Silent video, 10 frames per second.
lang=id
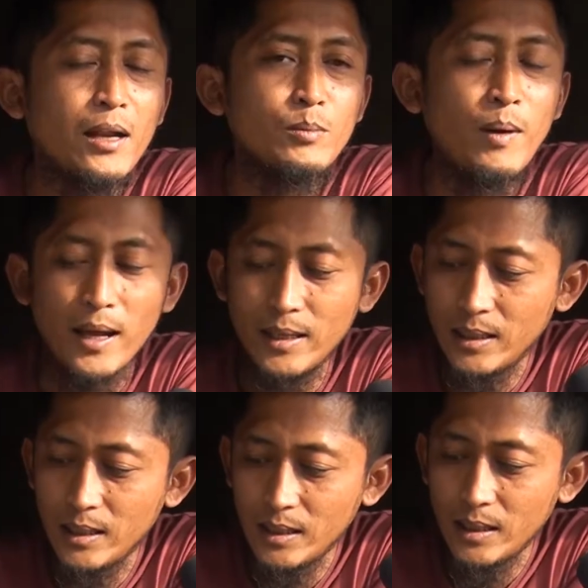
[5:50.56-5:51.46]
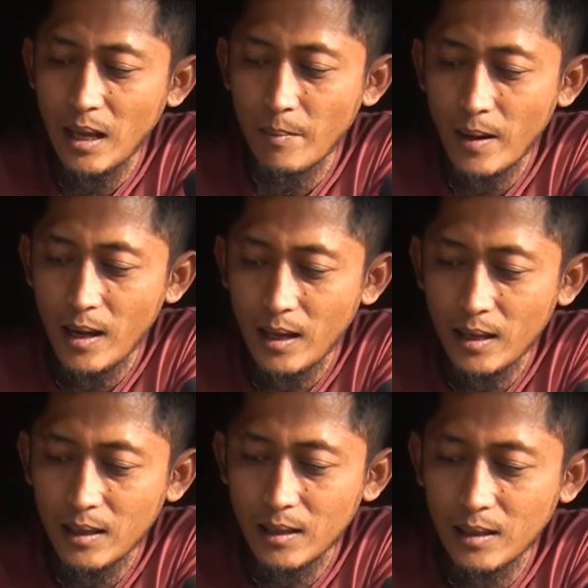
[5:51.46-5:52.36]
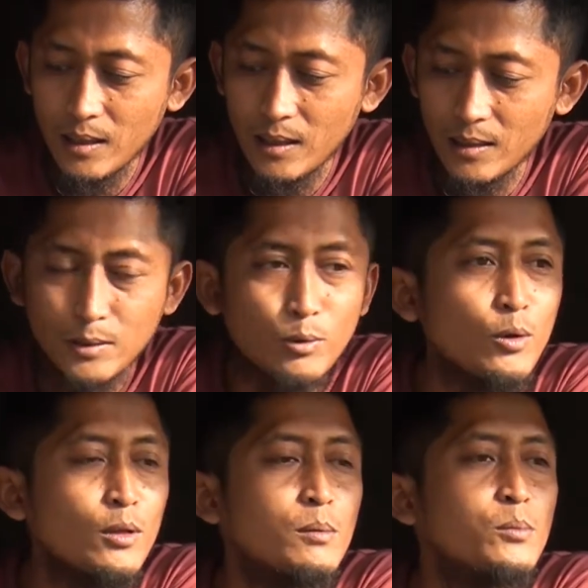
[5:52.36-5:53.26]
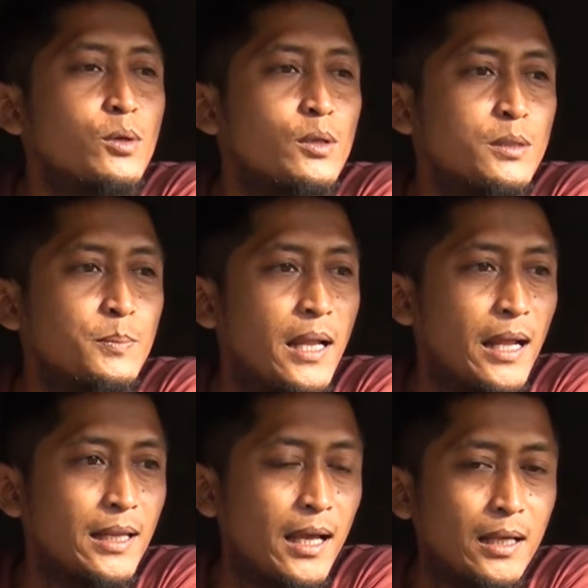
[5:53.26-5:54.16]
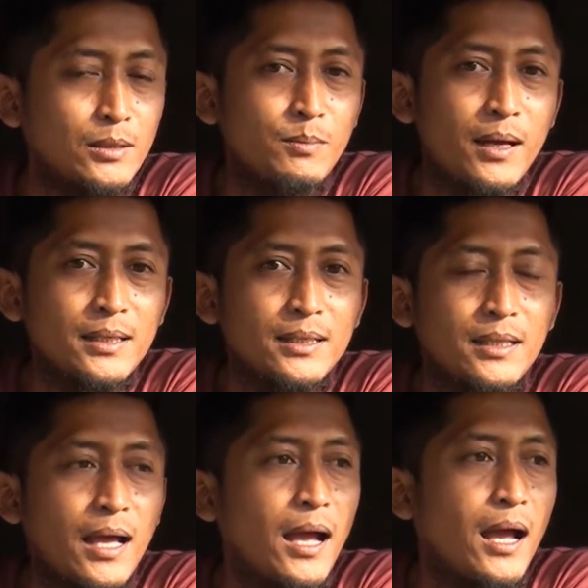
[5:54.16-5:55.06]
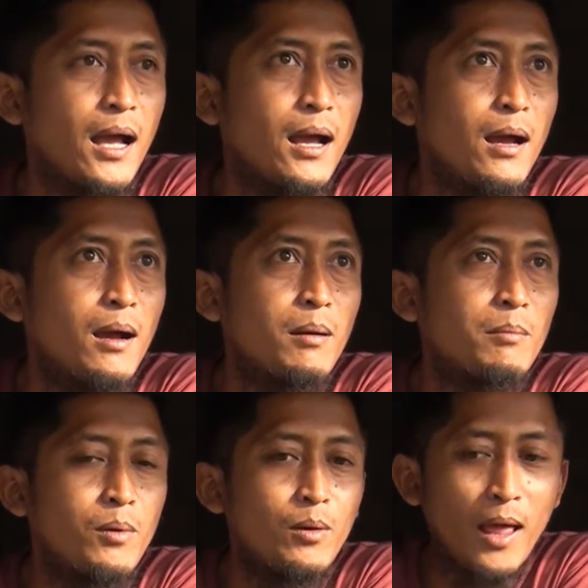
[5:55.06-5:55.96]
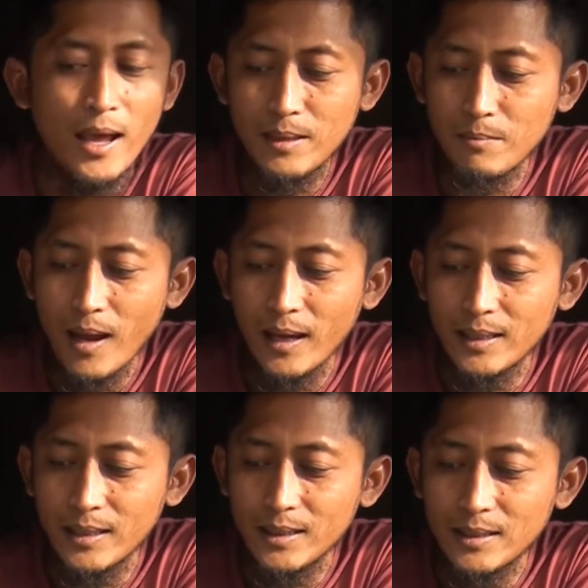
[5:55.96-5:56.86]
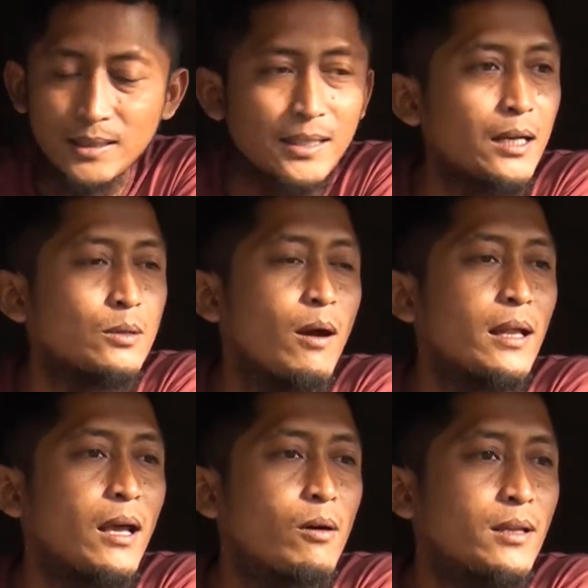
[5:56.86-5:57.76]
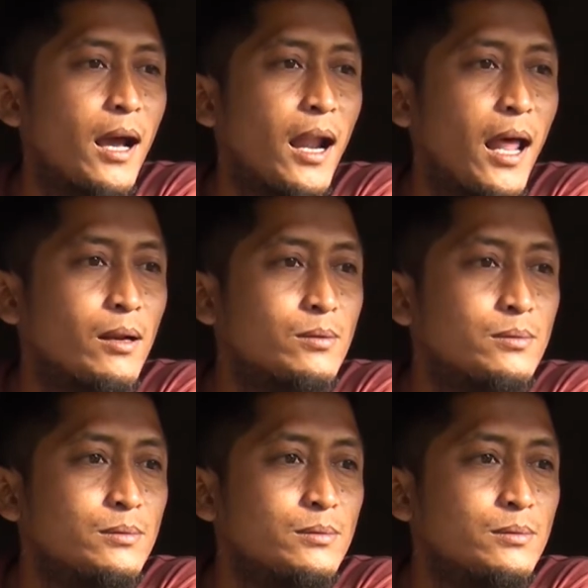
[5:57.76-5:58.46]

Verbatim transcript: anu Mbak ini apa uh, turun temurun sebenarnya cuman kita mulai main ini sekitar dua tahun yang lalu